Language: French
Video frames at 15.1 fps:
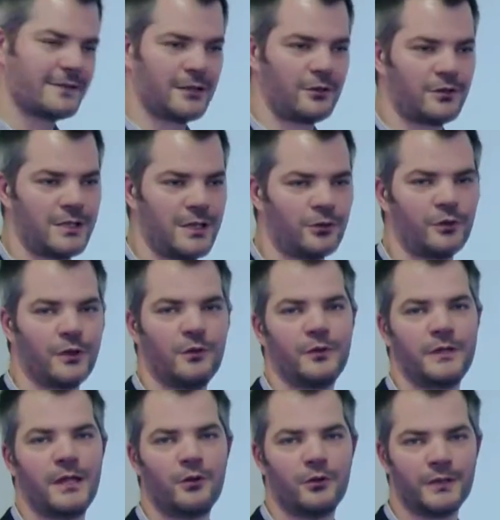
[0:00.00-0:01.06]
F55, donc le
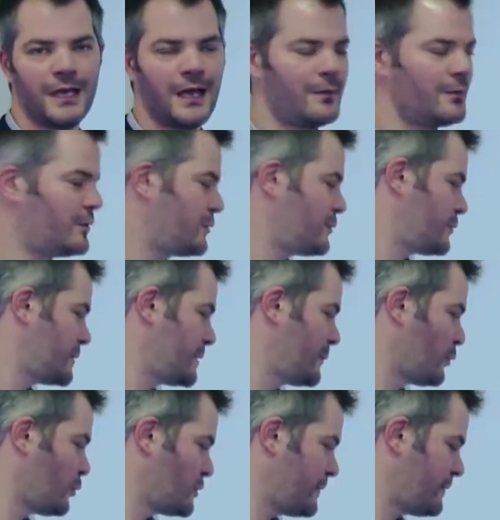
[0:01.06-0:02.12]
modèle haut de gamme euh, des
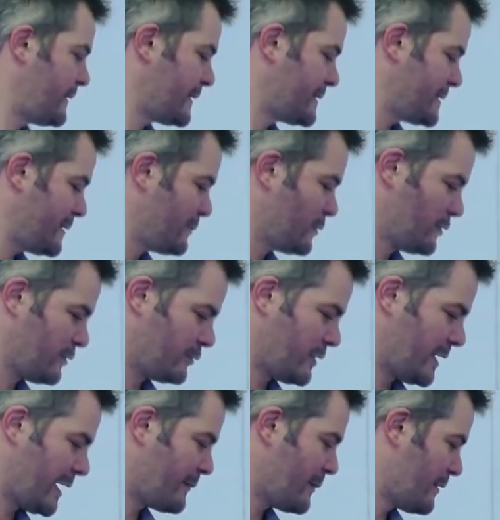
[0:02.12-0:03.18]
produits flexibles euh,
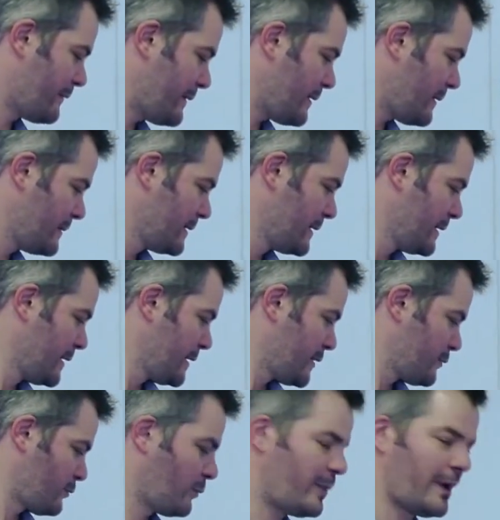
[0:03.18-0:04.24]
de la gamme Aver.
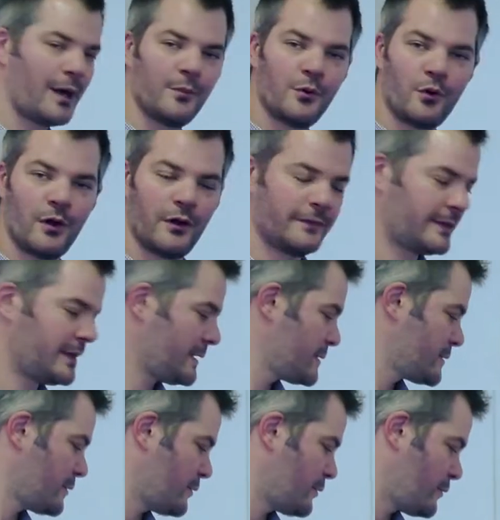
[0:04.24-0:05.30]
Donc par rapport au
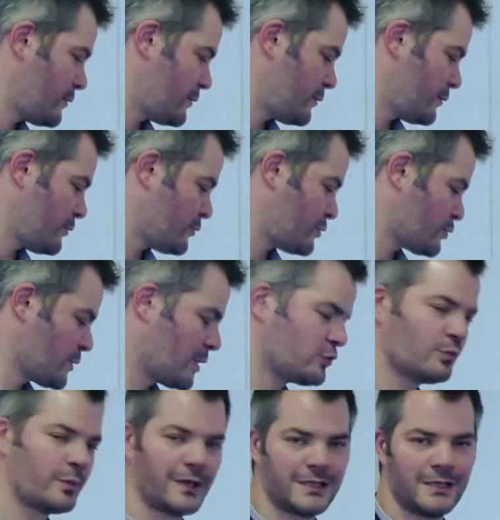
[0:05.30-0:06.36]
F15, euh, son
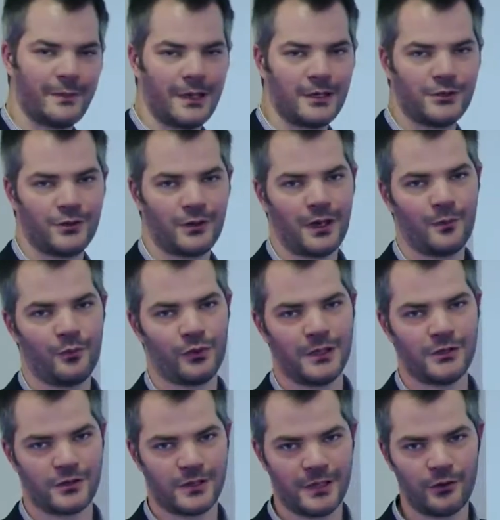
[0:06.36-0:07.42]
atout principal sera pour
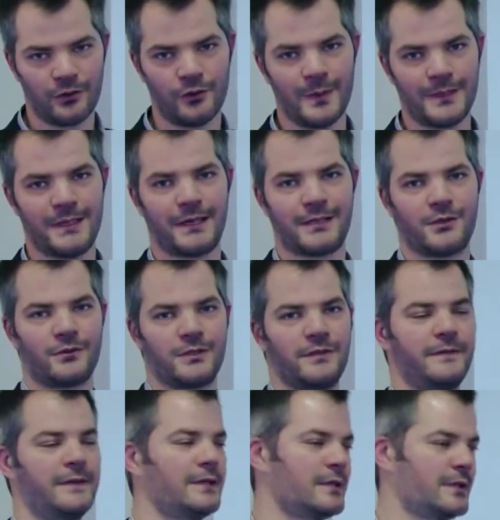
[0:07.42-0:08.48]
les enseignants de matières
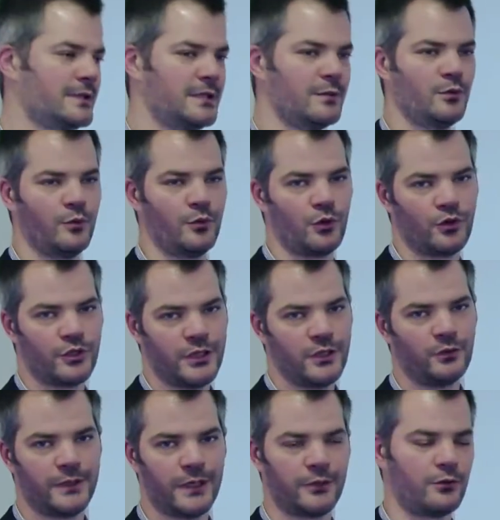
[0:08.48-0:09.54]
scientifiques, type biologie
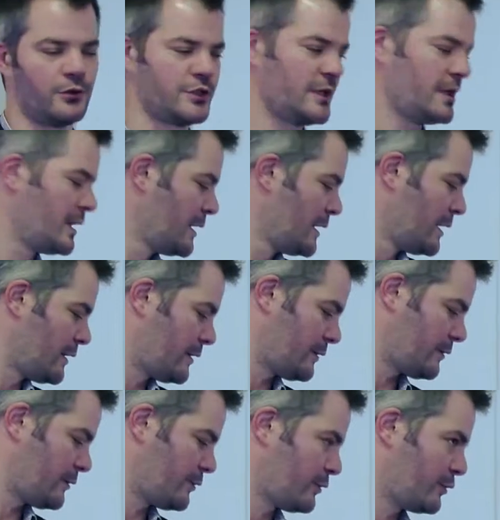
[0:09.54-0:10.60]
ou technologie,
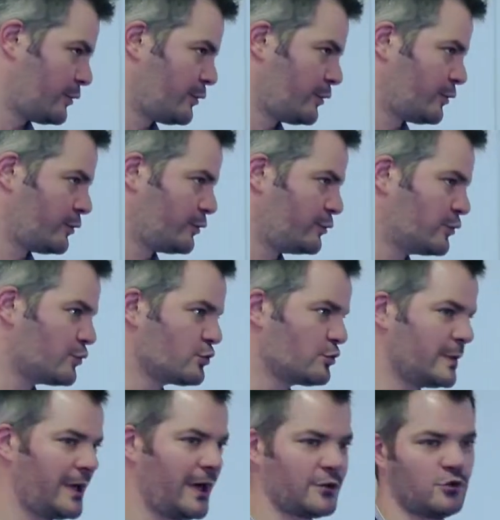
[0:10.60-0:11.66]
de
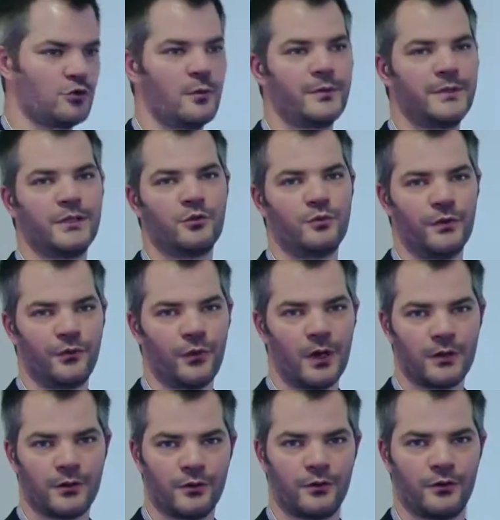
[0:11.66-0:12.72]
zoomer grâce au zoom optique 8
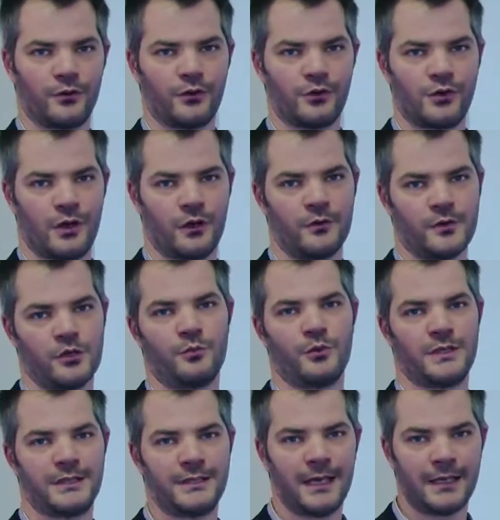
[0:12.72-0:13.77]
fois sur un objet de petite